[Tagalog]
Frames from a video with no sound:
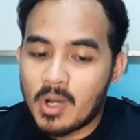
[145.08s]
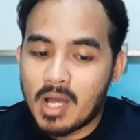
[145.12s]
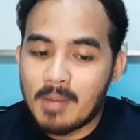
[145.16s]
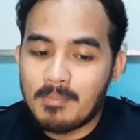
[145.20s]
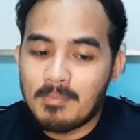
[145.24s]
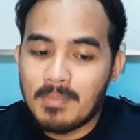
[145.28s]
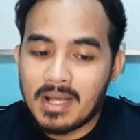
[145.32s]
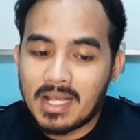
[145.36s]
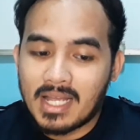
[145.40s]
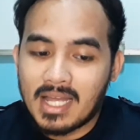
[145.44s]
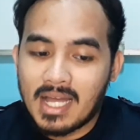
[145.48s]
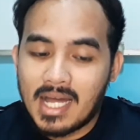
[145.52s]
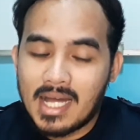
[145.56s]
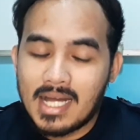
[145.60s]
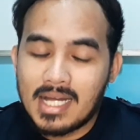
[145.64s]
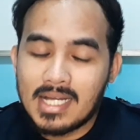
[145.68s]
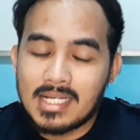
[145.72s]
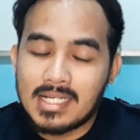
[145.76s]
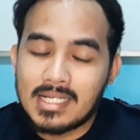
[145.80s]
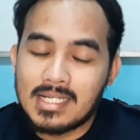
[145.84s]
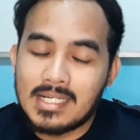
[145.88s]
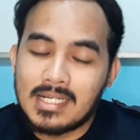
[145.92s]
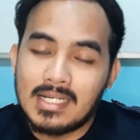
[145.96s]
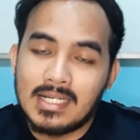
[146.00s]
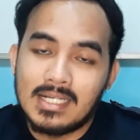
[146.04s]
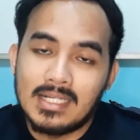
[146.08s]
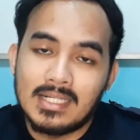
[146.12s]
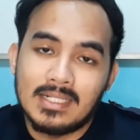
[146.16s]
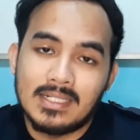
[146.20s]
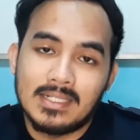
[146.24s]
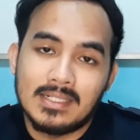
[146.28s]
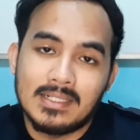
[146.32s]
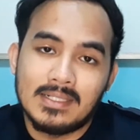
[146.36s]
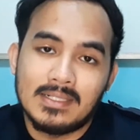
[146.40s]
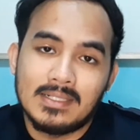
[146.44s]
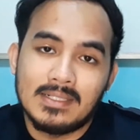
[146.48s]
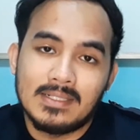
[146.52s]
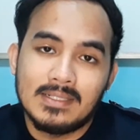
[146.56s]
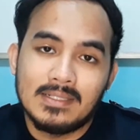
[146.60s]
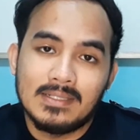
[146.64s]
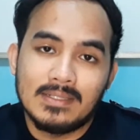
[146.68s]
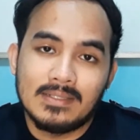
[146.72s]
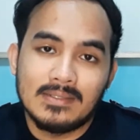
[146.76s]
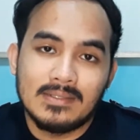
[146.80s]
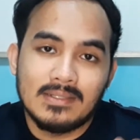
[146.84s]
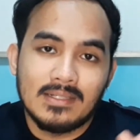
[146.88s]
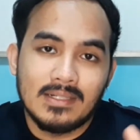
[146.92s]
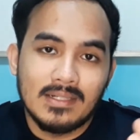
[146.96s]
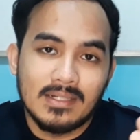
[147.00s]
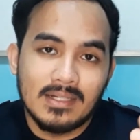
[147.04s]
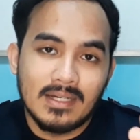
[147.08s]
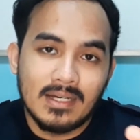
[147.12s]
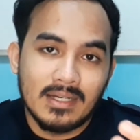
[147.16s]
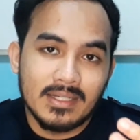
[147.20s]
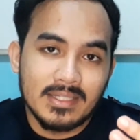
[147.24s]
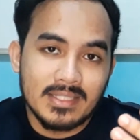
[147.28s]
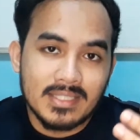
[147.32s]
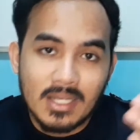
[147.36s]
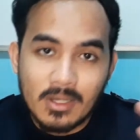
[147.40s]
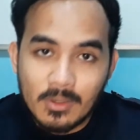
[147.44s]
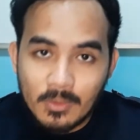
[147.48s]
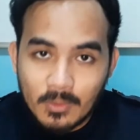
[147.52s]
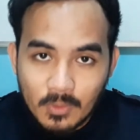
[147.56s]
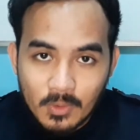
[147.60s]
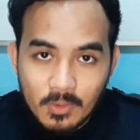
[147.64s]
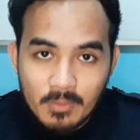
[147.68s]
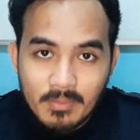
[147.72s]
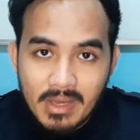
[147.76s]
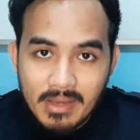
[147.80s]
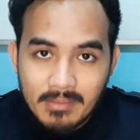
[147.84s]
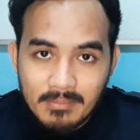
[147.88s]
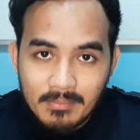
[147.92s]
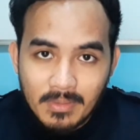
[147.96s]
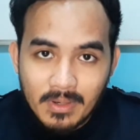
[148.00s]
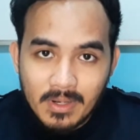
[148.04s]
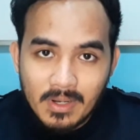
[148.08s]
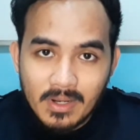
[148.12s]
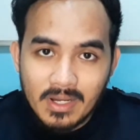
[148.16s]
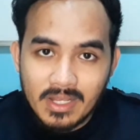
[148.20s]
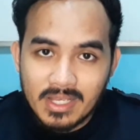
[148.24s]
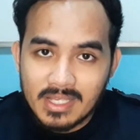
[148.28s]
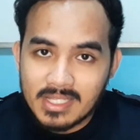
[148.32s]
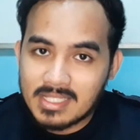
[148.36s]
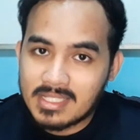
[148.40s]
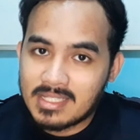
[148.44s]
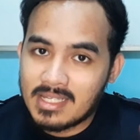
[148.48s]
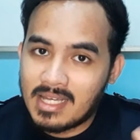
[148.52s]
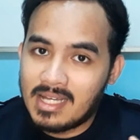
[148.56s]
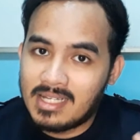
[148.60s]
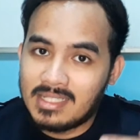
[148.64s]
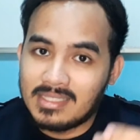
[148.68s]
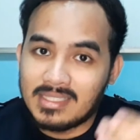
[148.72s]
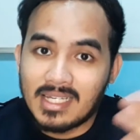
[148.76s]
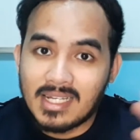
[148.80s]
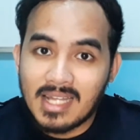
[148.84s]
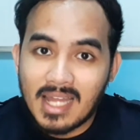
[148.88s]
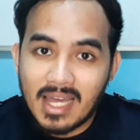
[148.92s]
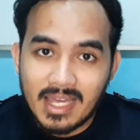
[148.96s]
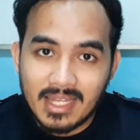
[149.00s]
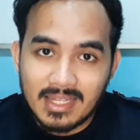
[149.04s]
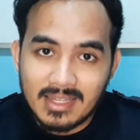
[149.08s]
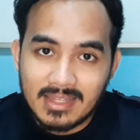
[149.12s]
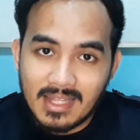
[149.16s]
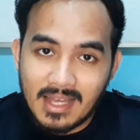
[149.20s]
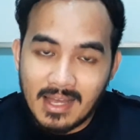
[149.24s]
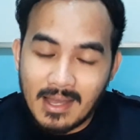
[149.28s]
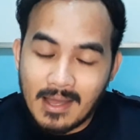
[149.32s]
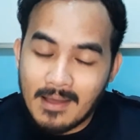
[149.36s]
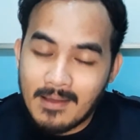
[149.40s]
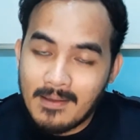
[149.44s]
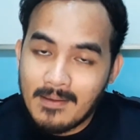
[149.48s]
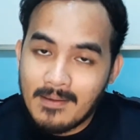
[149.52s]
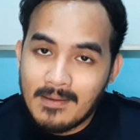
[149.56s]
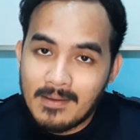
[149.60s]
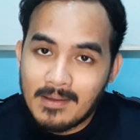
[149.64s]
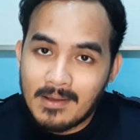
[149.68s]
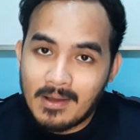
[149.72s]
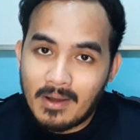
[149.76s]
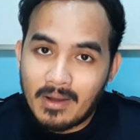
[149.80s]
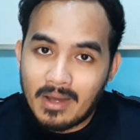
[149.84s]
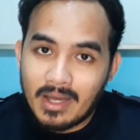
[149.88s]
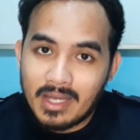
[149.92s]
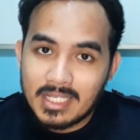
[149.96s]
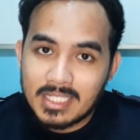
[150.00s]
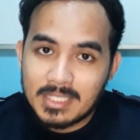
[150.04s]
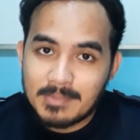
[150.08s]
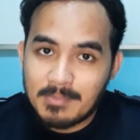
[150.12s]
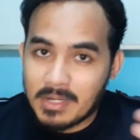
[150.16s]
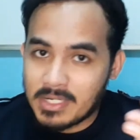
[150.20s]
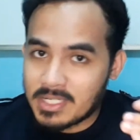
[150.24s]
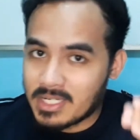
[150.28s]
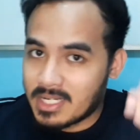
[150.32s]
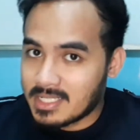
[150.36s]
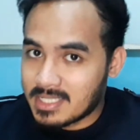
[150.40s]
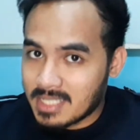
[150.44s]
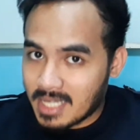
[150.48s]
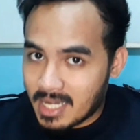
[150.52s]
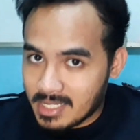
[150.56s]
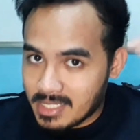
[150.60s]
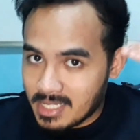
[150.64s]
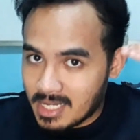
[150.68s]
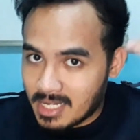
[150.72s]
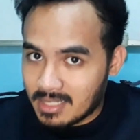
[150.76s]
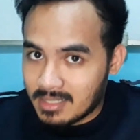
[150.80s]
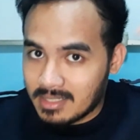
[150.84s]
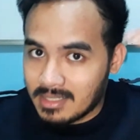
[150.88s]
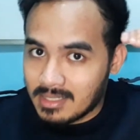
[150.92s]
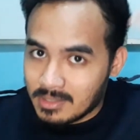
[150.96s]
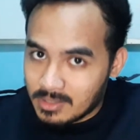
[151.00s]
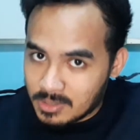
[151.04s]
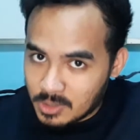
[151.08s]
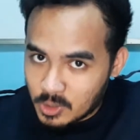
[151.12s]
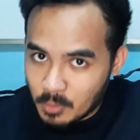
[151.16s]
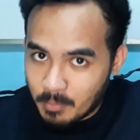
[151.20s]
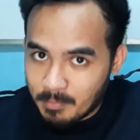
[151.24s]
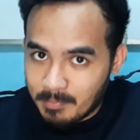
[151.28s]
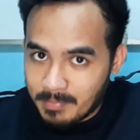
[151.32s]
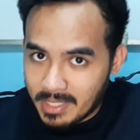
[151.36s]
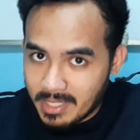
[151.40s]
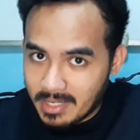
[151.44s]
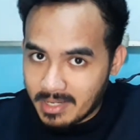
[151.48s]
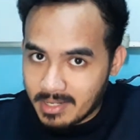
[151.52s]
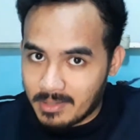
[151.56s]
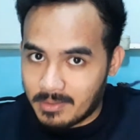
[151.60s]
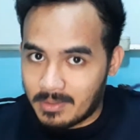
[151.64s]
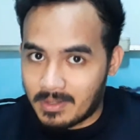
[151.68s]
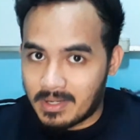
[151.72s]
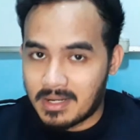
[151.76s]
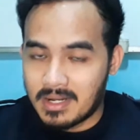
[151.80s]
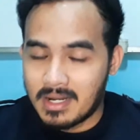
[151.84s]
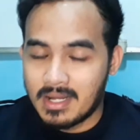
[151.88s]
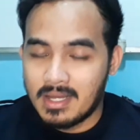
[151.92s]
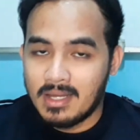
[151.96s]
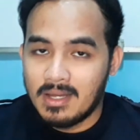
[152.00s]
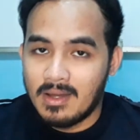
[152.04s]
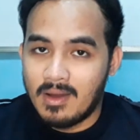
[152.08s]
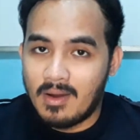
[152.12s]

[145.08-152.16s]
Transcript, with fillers: kapag ka ang uh, uh, isang crew member is uh, nanakit na, Okay, especially sa kanyang superior.